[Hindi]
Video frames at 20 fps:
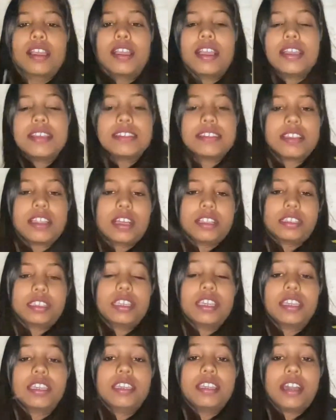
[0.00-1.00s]
गाइज रात
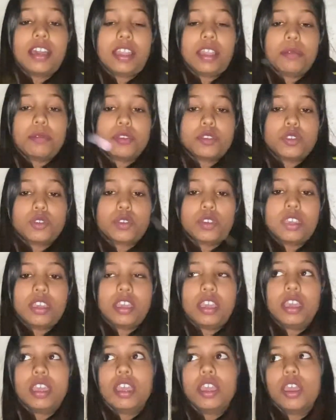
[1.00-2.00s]
के 11 बज चुके
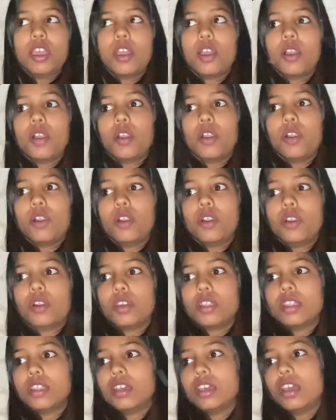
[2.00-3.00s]
हैं
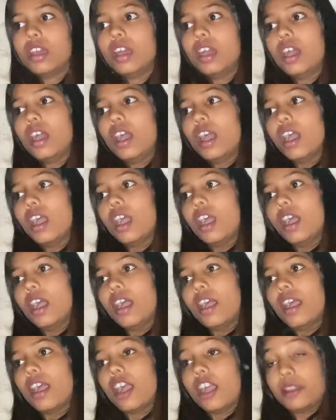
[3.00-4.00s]

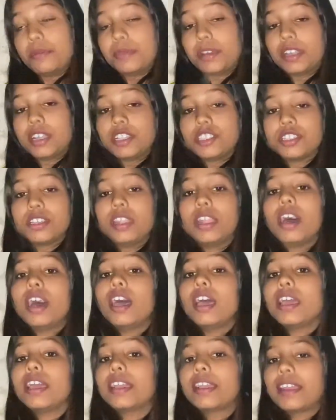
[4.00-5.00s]
और हमारा चला
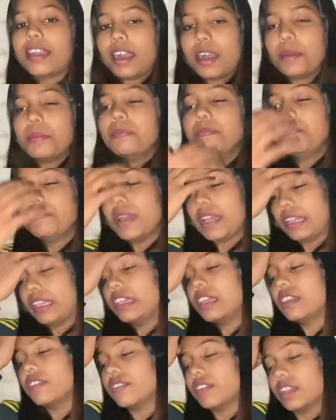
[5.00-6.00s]
है काम
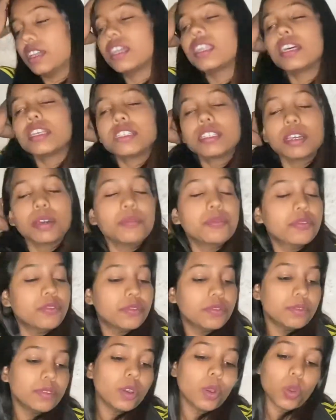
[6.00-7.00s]
पैकिंग वगैरह सब
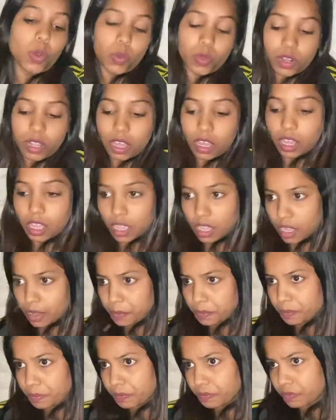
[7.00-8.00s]
हो रहा है
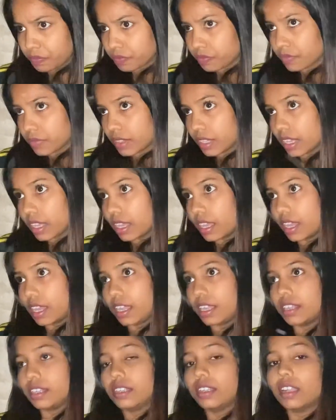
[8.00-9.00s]

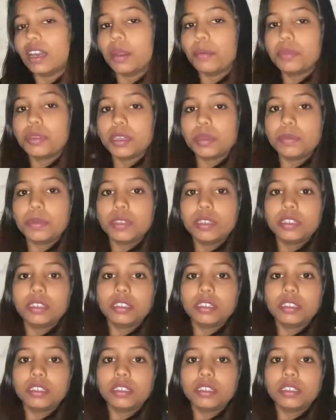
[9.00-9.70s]
एंड अभी अभी